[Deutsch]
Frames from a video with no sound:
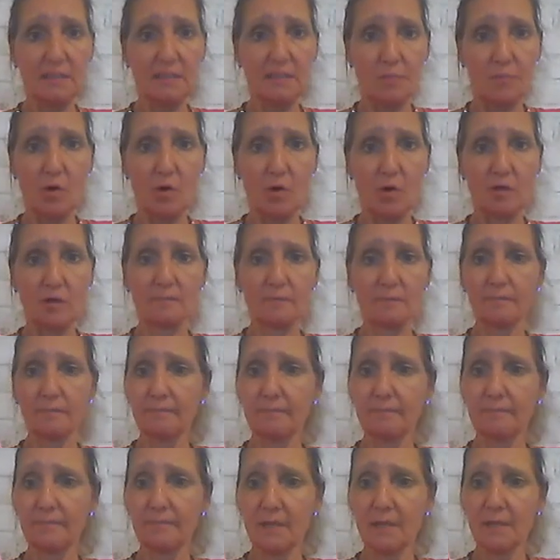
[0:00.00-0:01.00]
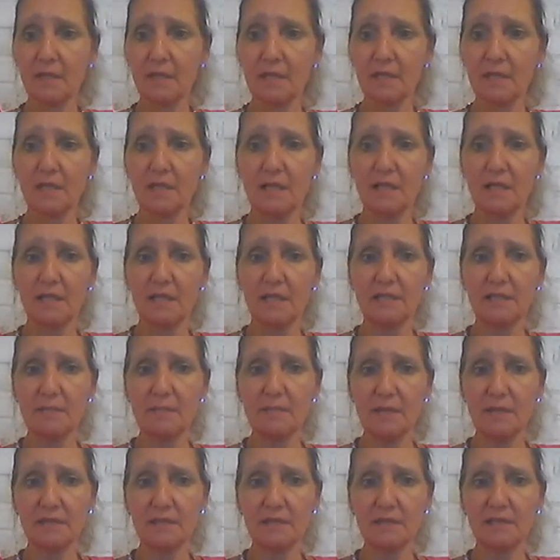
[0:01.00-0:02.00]
Epoche.
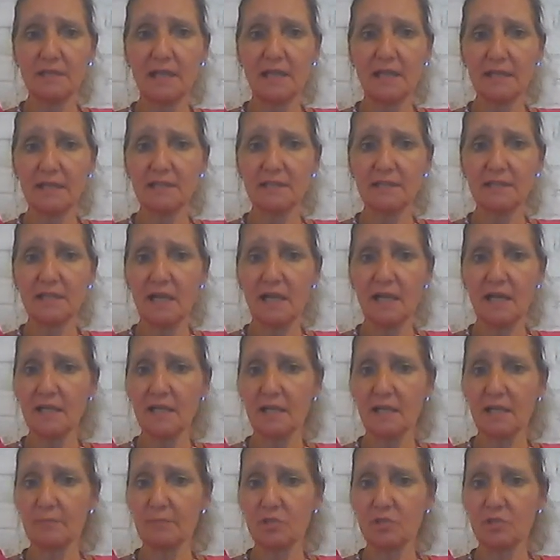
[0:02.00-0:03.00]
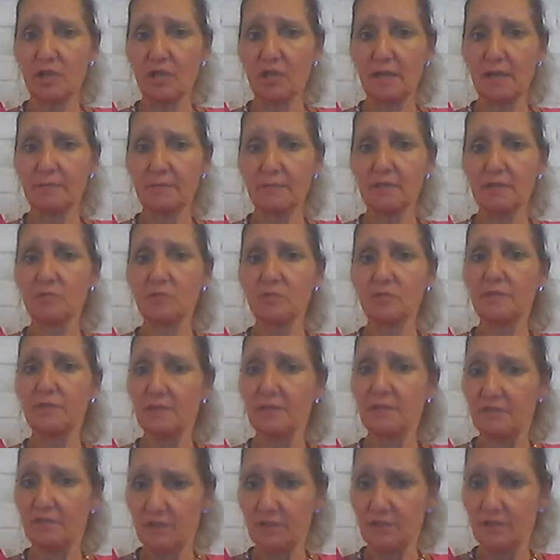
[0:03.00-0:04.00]
Indem er die geistige Eigenart beschreibt, sowie
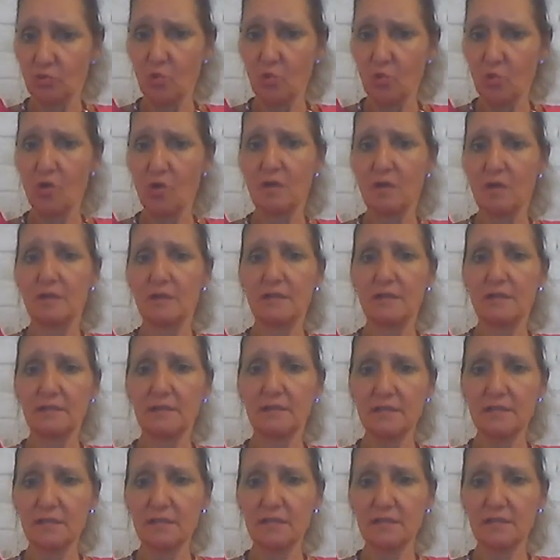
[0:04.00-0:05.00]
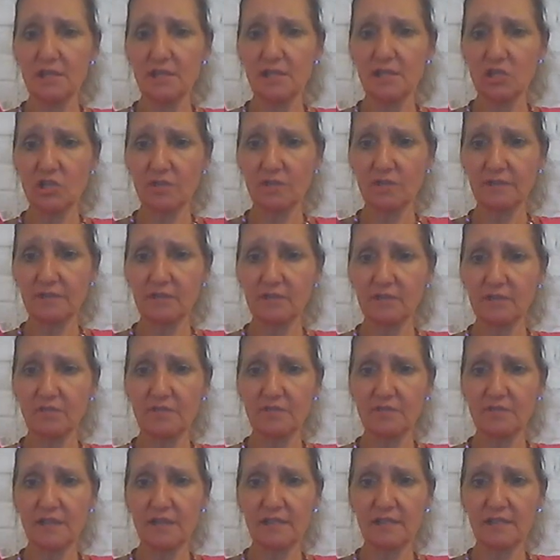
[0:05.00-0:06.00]
den Versuch, diese gesellschaftlich zu
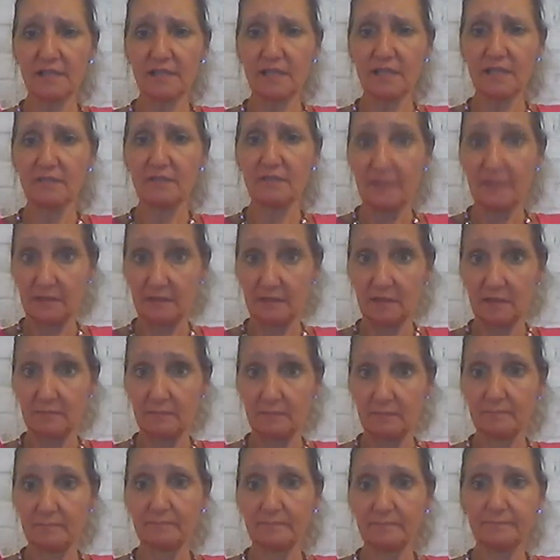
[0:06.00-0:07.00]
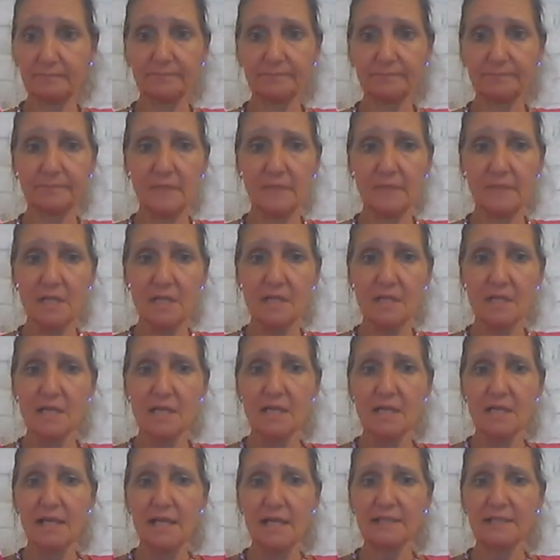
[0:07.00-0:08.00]
vergegenwärtigen.
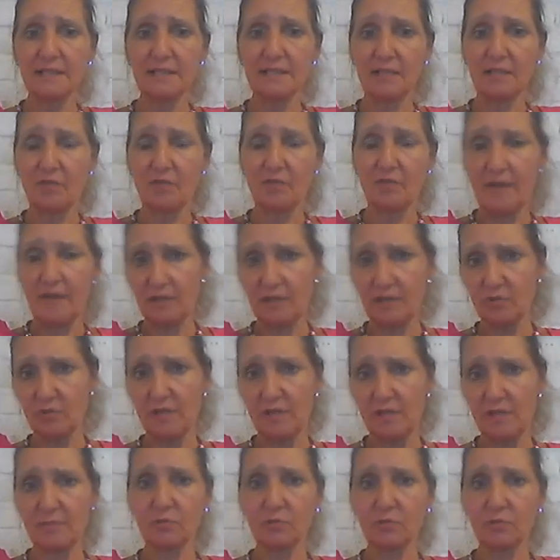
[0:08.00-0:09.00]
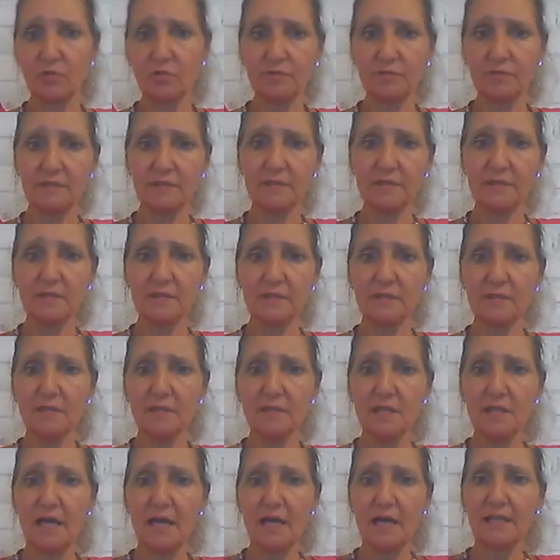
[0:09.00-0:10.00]
Es ist eine auf aktuelle Bedürfnisse
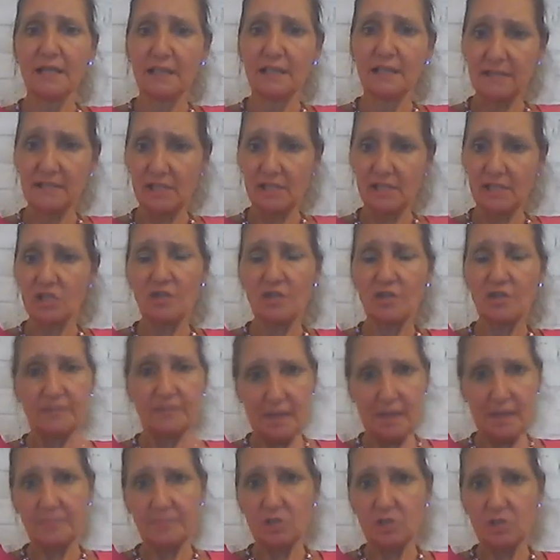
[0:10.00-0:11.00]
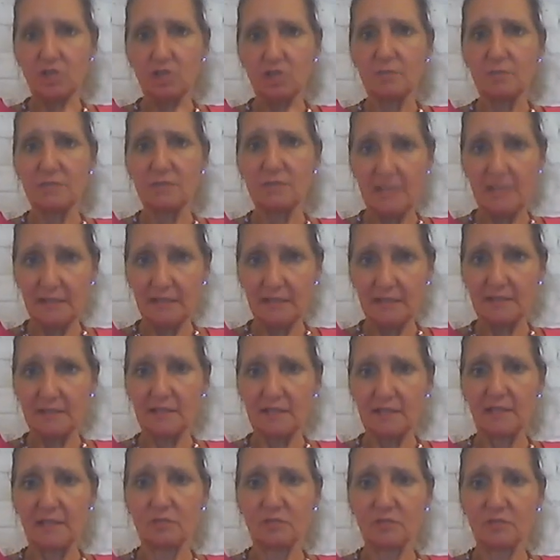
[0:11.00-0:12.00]
einer Gesellschaft abgestimmte
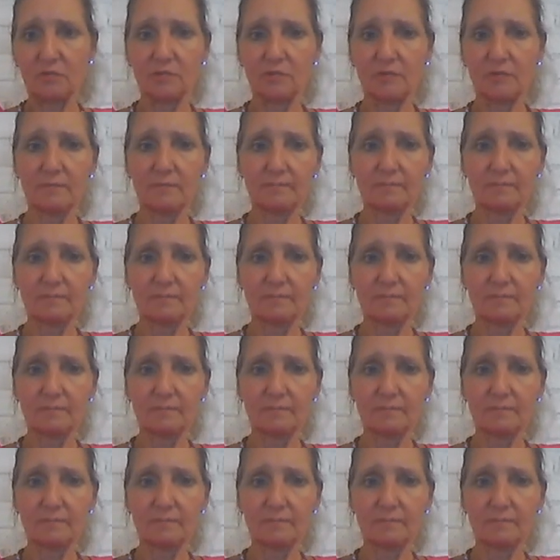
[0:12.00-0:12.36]
Geisteshaltung.